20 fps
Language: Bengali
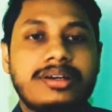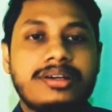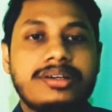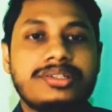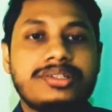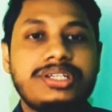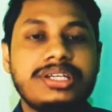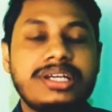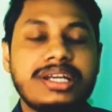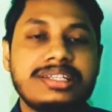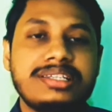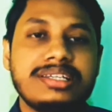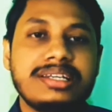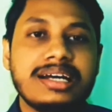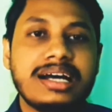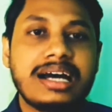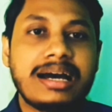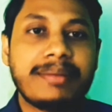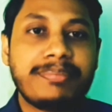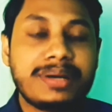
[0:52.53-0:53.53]
শিক্ষার্থীরা
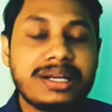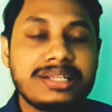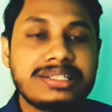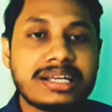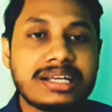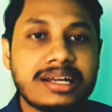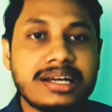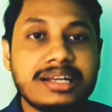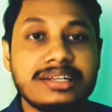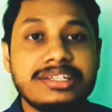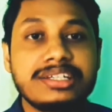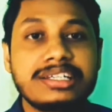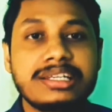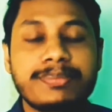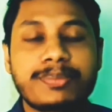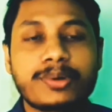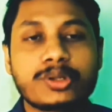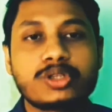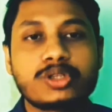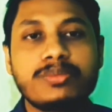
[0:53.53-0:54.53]
আপনারা যারা ডিগ্রি
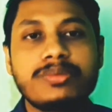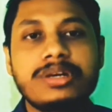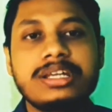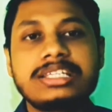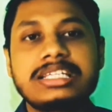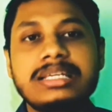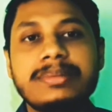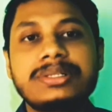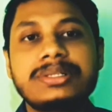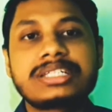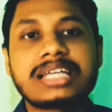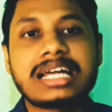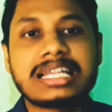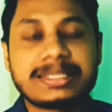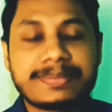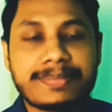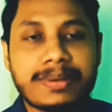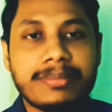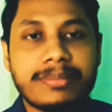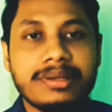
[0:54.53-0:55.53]
প্রথম রিলিজ চান্স
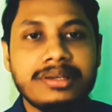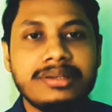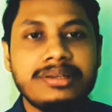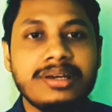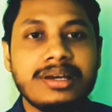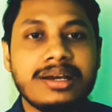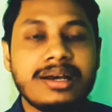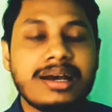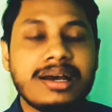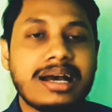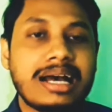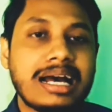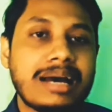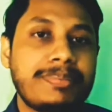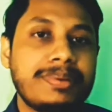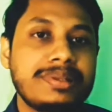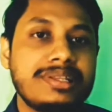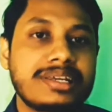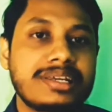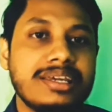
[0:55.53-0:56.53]
পাবেন
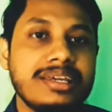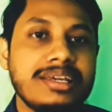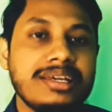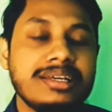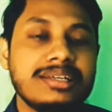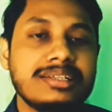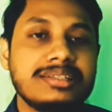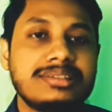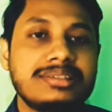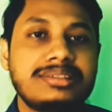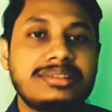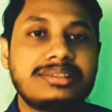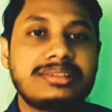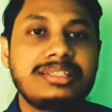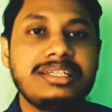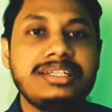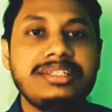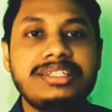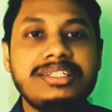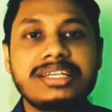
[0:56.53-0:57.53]
আপনাদেরকে
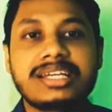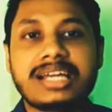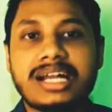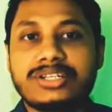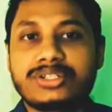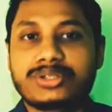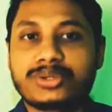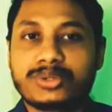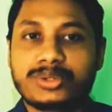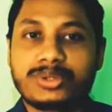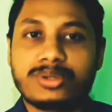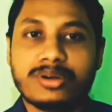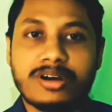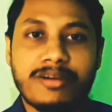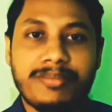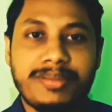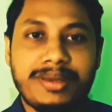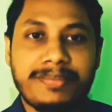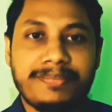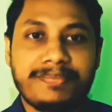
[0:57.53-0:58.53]
তিনটি কাজ করতে
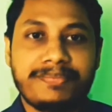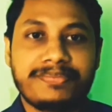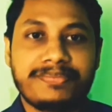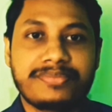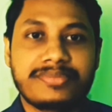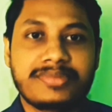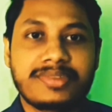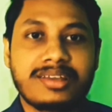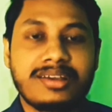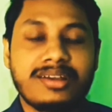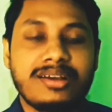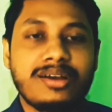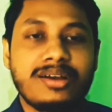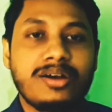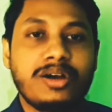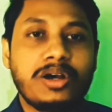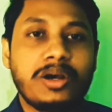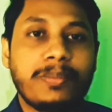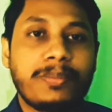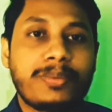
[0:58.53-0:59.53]
হবে
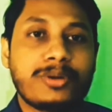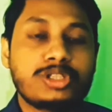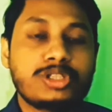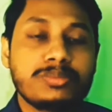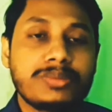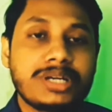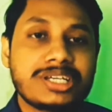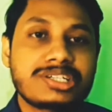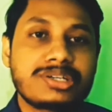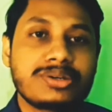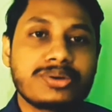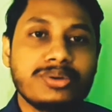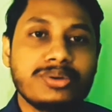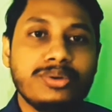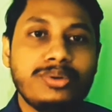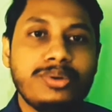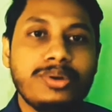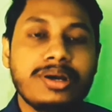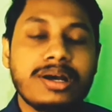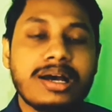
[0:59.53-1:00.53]
প্রথম কাজটি হলো
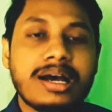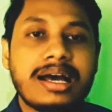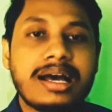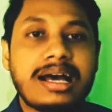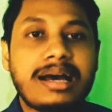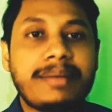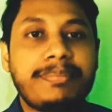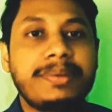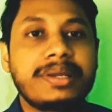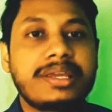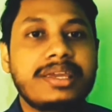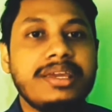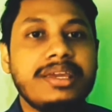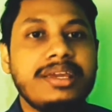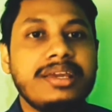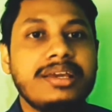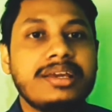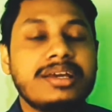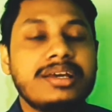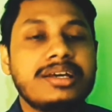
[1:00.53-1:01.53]
আপনাকে
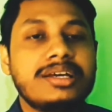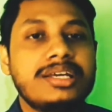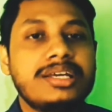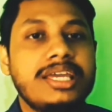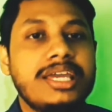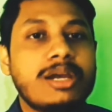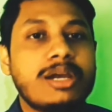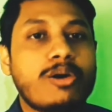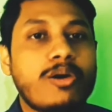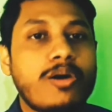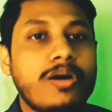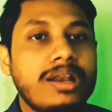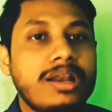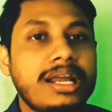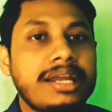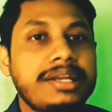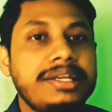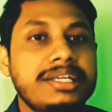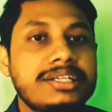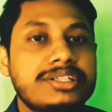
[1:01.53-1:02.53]

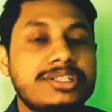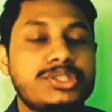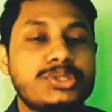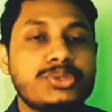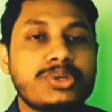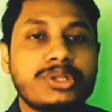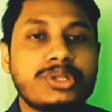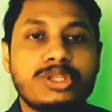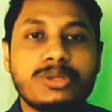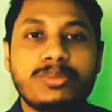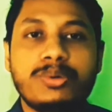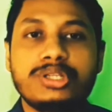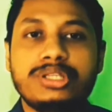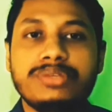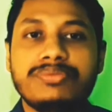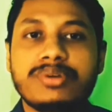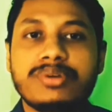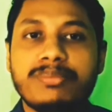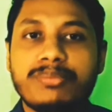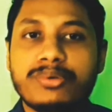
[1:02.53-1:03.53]
অনলাইনে একটি চূড়ান্ত ভর্তি
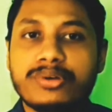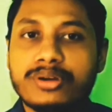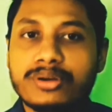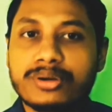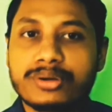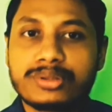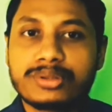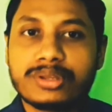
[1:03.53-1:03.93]
ফর্ম পূরণ করতে